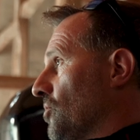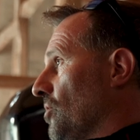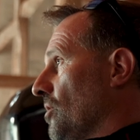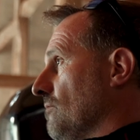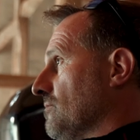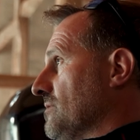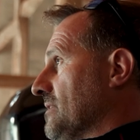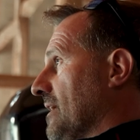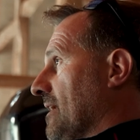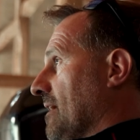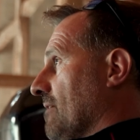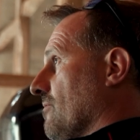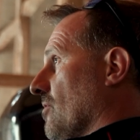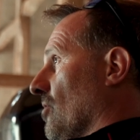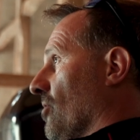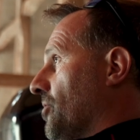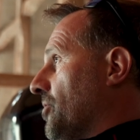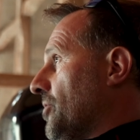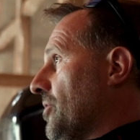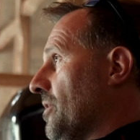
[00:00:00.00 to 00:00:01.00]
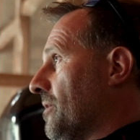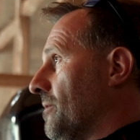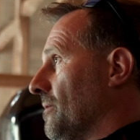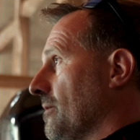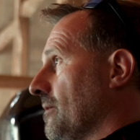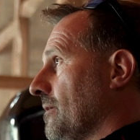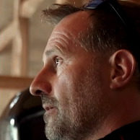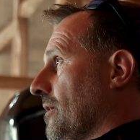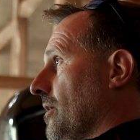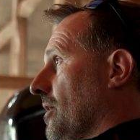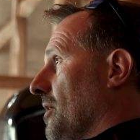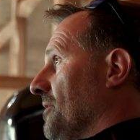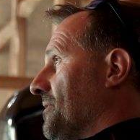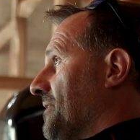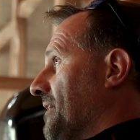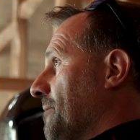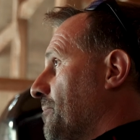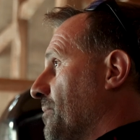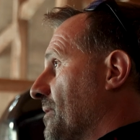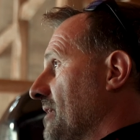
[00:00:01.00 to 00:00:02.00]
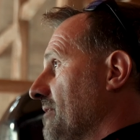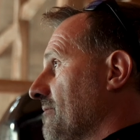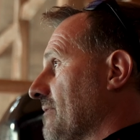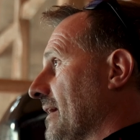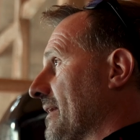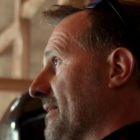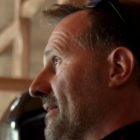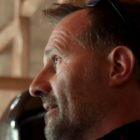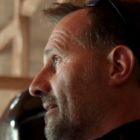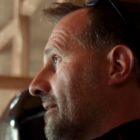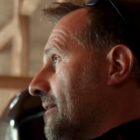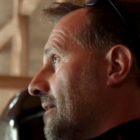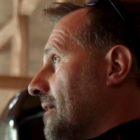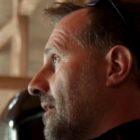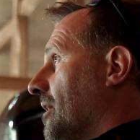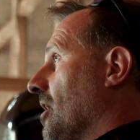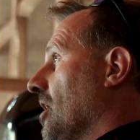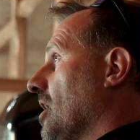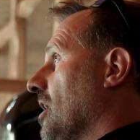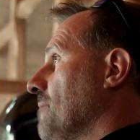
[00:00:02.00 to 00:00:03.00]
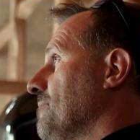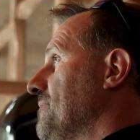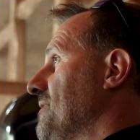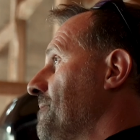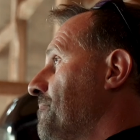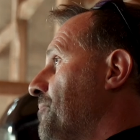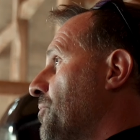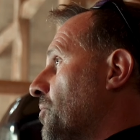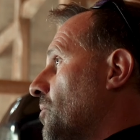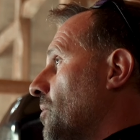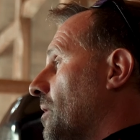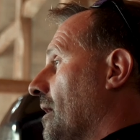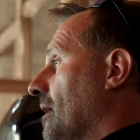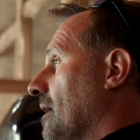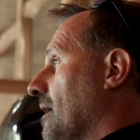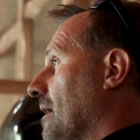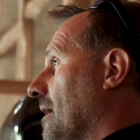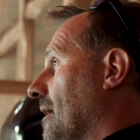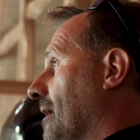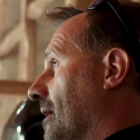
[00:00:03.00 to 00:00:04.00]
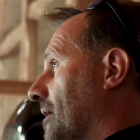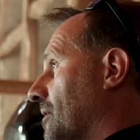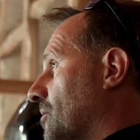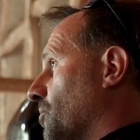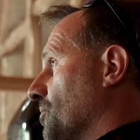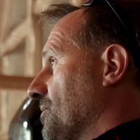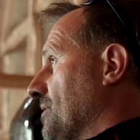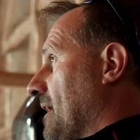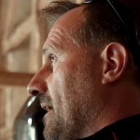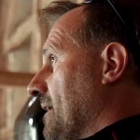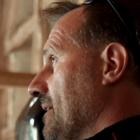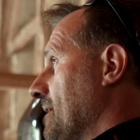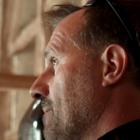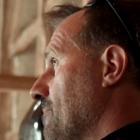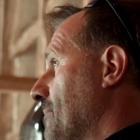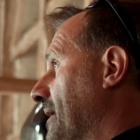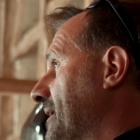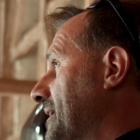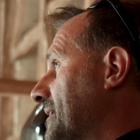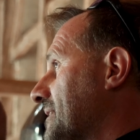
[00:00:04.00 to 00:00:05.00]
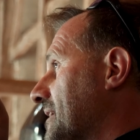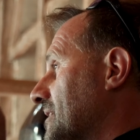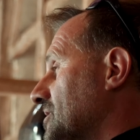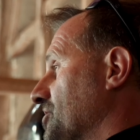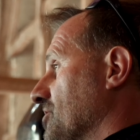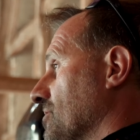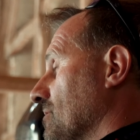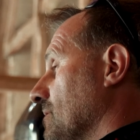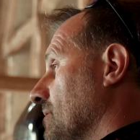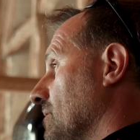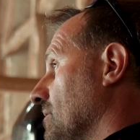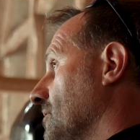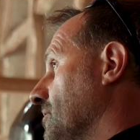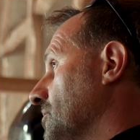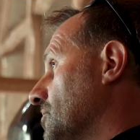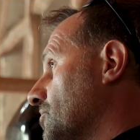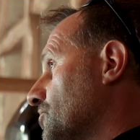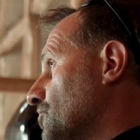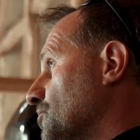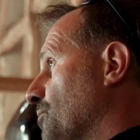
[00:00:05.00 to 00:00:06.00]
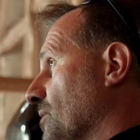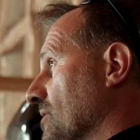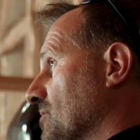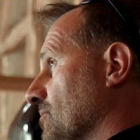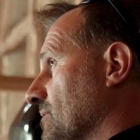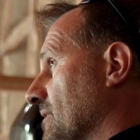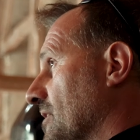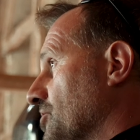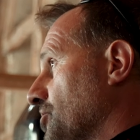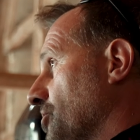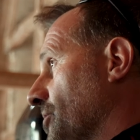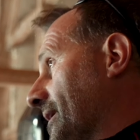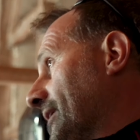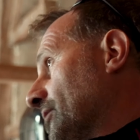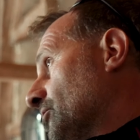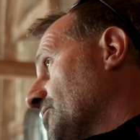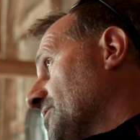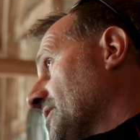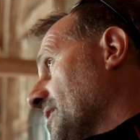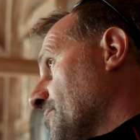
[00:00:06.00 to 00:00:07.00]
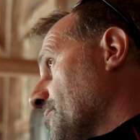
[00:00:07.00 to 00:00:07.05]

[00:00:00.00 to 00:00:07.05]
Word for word: votre leurre, vous allez avoir un leurre, un triple qui va être un petit peu contrarié par la nage du poisson nageur et le